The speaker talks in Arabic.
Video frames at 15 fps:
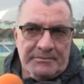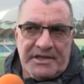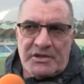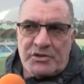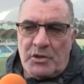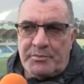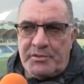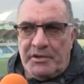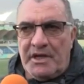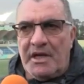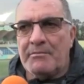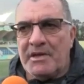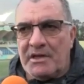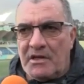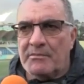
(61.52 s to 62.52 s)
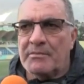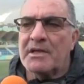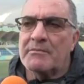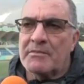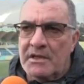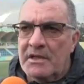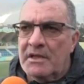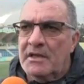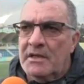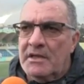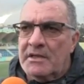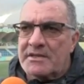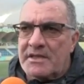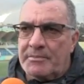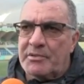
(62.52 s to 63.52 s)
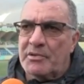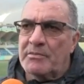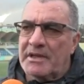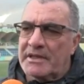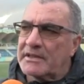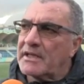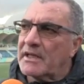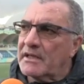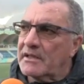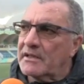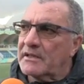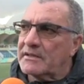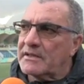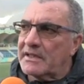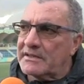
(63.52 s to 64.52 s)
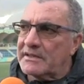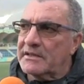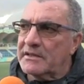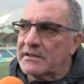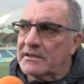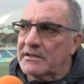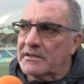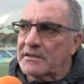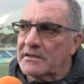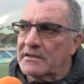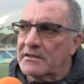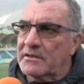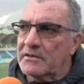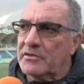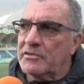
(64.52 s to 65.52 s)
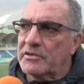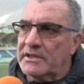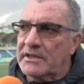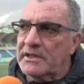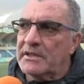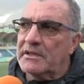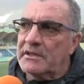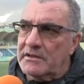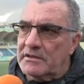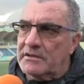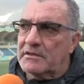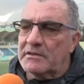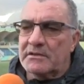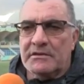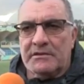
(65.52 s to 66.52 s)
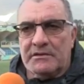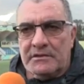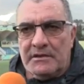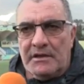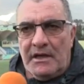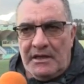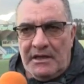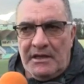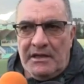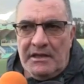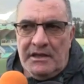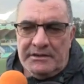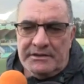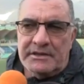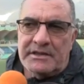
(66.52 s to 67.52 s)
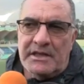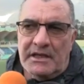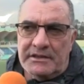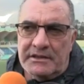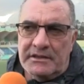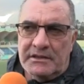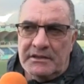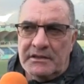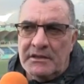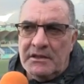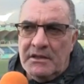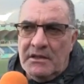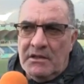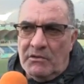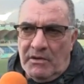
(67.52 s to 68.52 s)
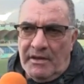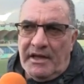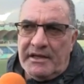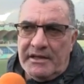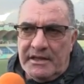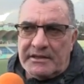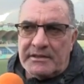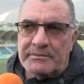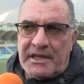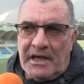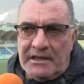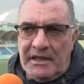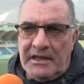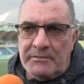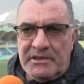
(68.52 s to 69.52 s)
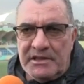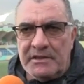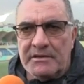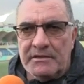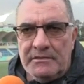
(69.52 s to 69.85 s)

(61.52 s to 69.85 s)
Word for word: نتاع الشامبيونان مي كون ميم سا بو معناتها تعطيني اون ايدي على عده يعني وضعيات نتاع لاعبين.